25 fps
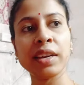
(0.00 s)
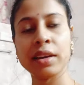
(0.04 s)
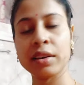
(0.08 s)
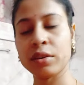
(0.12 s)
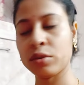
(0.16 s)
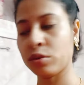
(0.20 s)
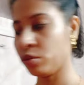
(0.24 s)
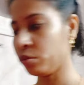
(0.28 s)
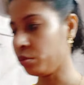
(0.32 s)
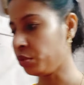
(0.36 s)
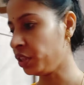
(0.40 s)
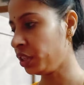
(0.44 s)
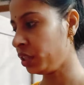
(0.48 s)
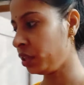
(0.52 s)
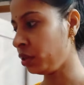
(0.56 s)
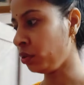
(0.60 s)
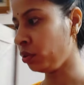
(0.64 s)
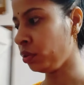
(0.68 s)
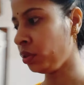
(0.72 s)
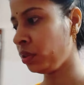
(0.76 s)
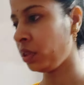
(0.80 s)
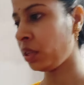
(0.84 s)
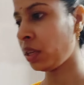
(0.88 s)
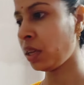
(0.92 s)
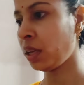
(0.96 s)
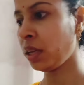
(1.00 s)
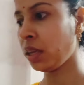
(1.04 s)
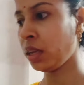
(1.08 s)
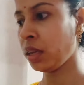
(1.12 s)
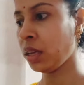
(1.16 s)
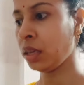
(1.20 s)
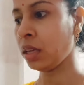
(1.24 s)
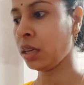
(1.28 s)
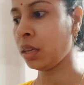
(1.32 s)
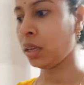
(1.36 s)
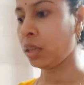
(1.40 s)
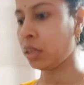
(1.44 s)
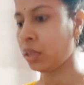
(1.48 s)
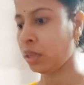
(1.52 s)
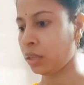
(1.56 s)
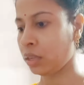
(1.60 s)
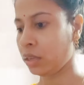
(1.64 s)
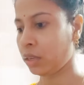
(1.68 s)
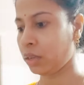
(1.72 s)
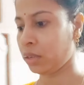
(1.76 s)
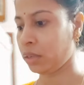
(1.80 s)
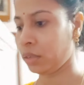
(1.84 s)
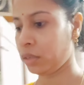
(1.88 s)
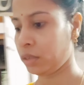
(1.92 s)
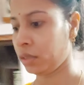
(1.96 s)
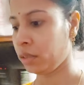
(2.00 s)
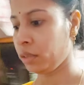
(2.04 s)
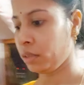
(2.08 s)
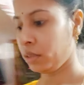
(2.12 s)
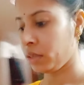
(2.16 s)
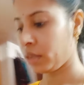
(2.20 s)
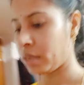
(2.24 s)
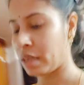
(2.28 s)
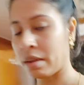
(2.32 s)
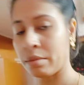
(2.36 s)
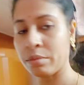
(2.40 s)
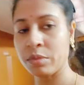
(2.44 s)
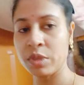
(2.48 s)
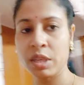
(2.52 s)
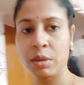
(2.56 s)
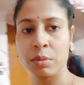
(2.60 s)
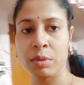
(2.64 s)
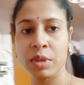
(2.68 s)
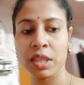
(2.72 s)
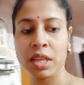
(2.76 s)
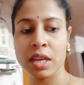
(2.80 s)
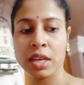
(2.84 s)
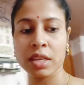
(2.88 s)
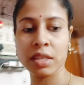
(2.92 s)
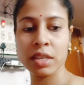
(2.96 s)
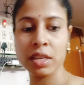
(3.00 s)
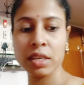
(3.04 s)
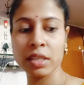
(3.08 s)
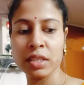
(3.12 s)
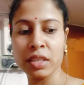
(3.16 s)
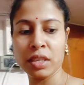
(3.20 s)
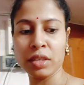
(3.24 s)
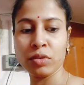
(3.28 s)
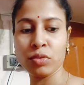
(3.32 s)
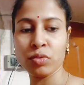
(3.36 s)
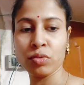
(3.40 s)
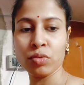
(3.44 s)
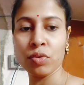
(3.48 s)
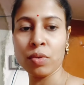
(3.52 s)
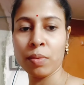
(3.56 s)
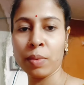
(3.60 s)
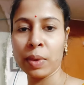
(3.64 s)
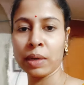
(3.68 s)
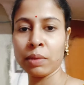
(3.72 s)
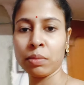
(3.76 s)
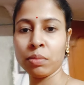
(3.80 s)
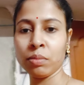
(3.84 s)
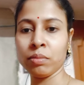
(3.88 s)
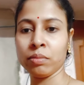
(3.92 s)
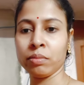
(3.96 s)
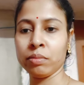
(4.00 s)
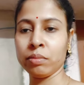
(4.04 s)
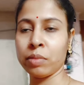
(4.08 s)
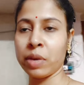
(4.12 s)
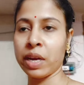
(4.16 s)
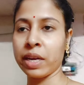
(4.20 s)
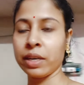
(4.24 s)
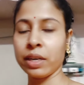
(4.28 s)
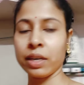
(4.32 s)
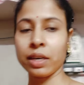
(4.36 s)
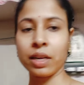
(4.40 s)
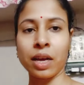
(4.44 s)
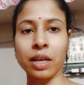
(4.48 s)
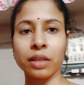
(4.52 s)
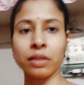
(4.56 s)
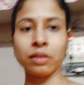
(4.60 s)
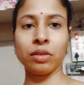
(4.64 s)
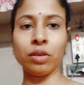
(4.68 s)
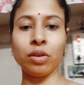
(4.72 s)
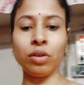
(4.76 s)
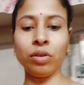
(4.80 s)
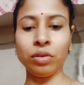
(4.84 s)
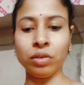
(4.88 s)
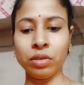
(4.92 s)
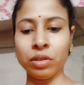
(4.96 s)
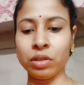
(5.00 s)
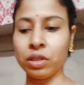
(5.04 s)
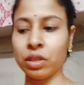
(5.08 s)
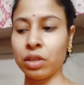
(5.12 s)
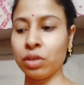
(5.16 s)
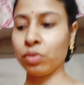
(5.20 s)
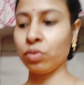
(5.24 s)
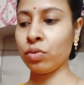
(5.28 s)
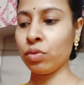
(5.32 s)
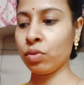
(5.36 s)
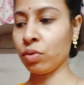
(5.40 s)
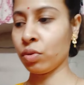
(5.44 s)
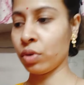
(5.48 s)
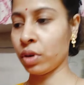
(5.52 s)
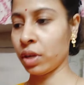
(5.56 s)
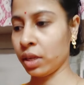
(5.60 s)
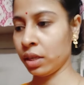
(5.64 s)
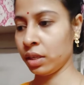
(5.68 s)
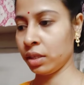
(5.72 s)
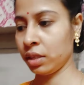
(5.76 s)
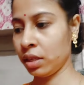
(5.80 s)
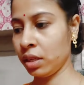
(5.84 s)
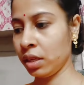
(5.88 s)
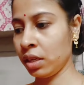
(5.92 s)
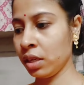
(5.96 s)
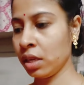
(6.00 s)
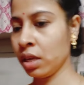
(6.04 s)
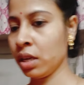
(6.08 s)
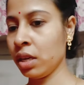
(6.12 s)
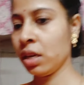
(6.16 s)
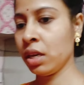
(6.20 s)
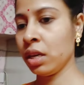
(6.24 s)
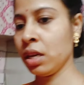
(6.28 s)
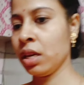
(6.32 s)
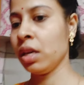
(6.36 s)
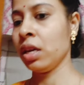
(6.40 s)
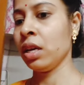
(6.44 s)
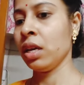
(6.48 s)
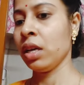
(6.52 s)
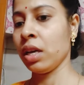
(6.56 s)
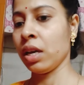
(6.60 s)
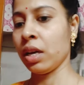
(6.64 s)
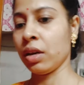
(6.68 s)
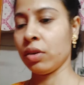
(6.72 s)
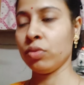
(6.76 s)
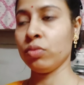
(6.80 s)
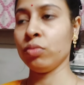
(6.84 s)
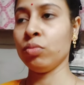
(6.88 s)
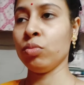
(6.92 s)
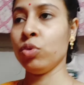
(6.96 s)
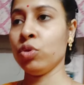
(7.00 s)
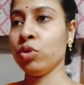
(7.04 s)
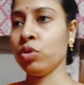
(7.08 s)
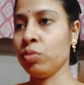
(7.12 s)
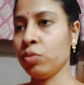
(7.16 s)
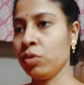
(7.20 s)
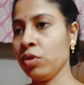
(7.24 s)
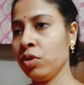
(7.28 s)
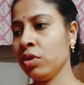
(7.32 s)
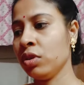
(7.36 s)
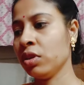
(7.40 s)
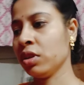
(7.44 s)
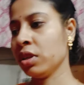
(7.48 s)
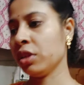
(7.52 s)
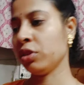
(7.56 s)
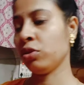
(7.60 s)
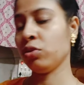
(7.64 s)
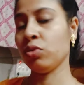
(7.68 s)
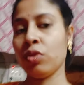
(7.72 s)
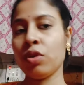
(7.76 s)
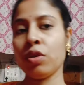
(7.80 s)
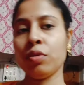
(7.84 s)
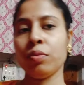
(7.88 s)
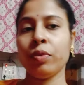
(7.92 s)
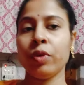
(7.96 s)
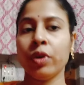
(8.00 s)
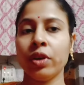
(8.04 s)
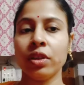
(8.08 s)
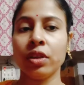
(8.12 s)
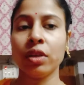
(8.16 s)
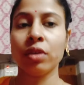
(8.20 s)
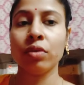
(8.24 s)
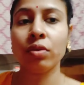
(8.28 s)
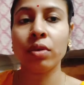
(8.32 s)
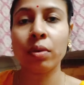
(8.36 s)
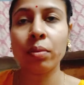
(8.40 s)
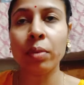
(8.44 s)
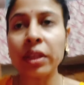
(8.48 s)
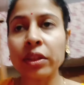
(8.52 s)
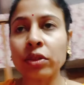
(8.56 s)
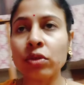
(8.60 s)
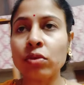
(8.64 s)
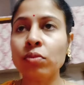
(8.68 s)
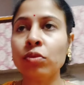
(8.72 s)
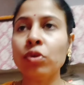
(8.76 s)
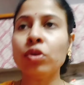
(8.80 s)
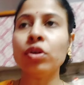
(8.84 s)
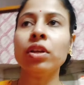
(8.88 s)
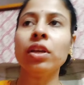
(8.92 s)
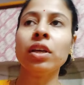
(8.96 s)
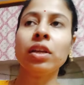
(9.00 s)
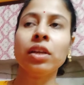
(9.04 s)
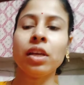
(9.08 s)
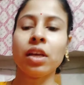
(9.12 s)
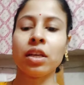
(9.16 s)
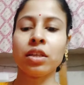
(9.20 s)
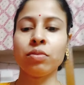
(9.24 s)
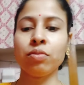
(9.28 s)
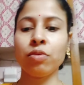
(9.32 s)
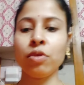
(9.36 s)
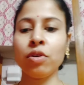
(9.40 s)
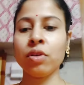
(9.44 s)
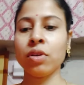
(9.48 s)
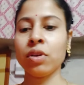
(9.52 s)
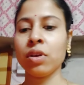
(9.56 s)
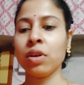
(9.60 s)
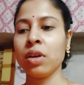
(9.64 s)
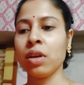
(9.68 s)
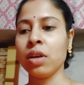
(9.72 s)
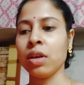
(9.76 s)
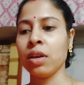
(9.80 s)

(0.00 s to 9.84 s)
বাইরে এখনও বৃষ্টি হচ্ছে গামছা মাথায় দিয়ে যেইটুকু আমার বাইরের কাজ ছিল সেটুকু করে এসছি এখন বসবো কিছুক্ষণ পরে সেরকম বাথরুম করিয়ে নিয়ে আসবো